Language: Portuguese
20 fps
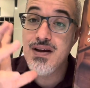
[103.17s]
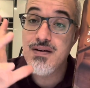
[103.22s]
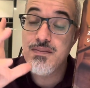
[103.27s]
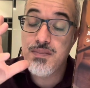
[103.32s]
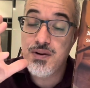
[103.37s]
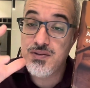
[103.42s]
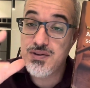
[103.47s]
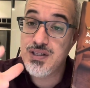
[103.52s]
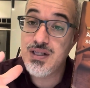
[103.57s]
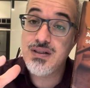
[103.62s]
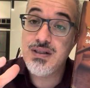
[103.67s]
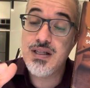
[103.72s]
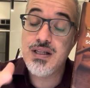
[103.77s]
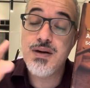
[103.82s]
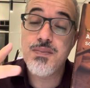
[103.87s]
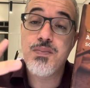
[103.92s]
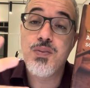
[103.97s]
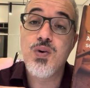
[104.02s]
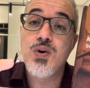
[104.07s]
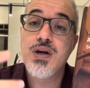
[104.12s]
Para você entender
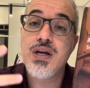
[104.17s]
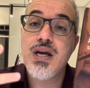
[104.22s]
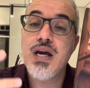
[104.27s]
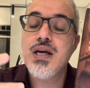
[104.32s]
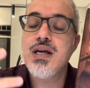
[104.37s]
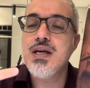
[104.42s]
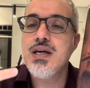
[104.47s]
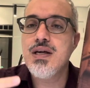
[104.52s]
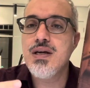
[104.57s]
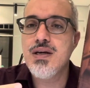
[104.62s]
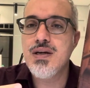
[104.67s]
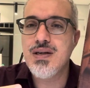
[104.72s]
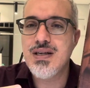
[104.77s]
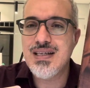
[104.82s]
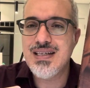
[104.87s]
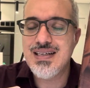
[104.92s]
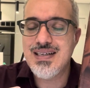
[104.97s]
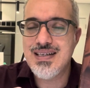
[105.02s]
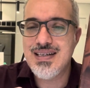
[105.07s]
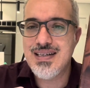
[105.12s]
por que,
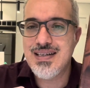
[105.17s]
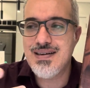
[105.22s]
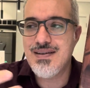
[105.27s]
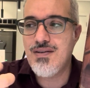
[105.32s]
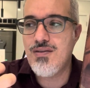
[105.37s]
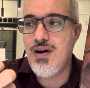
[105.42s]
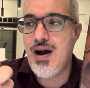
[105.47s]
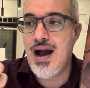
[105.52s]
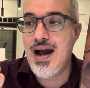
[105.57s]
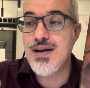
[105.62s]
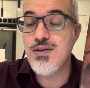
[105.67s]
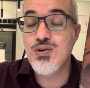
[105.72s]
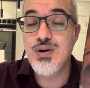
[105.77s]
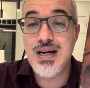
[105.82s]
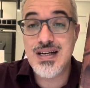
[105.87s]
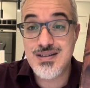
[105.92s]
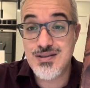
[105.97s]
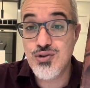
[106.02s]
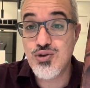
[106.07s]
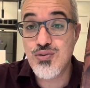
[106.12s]
que a
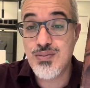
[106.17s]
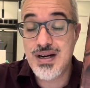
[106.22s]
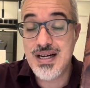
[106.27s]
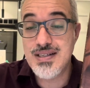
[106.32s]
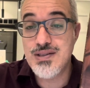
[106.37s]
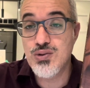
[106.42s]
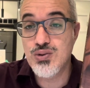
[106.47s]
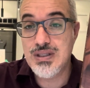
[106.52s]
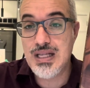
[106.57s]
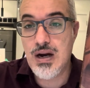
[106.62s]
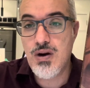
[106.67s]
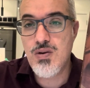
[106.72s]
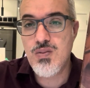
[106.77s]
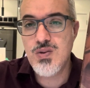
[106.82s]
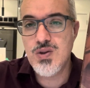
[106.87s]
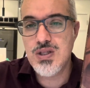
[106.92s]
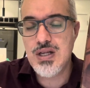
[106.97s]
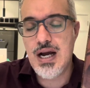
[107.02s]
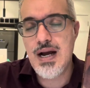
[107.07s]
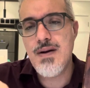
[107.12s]
educação no Brasil tá como
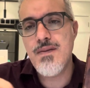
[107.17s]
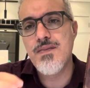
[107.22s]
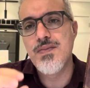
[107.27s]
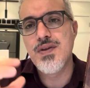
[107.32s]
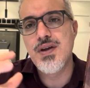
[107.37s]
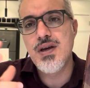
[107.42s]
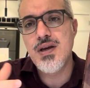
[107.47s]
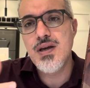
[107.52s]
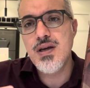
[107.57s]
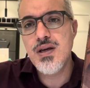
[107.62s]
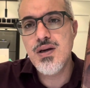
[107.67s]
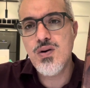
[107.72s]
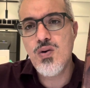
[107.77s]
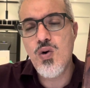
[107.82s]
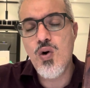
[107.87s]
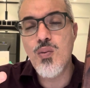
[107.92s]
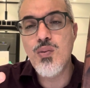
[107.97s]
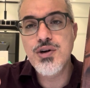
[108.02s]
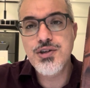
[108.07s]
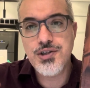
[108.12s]
tá e
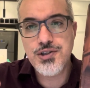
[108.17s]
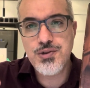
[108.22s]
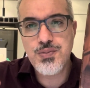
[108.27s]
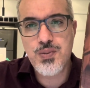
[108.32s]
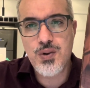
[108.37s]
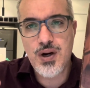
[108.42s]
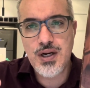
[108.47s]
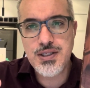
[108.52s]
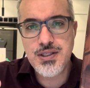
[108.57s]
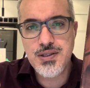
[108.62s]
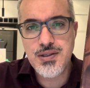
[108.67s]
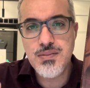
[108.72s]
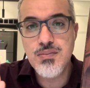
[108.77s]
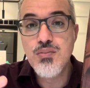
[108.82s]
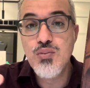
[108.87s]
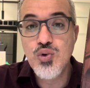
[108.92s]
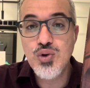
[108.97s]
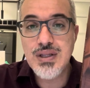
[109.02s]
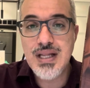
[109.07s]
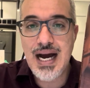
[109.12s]
como a gente pode
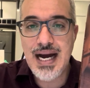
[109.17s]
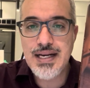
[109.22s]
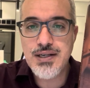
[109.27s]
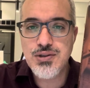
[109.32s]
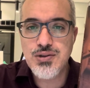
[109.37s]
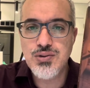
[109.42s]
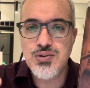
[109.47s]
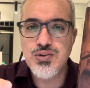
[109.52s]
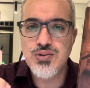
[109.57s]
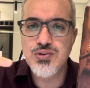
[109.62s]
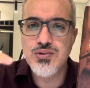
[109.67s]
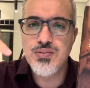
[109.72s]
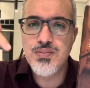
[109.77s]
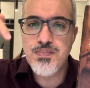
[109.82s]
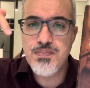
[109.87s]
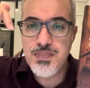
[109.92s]
mudar isso tudo.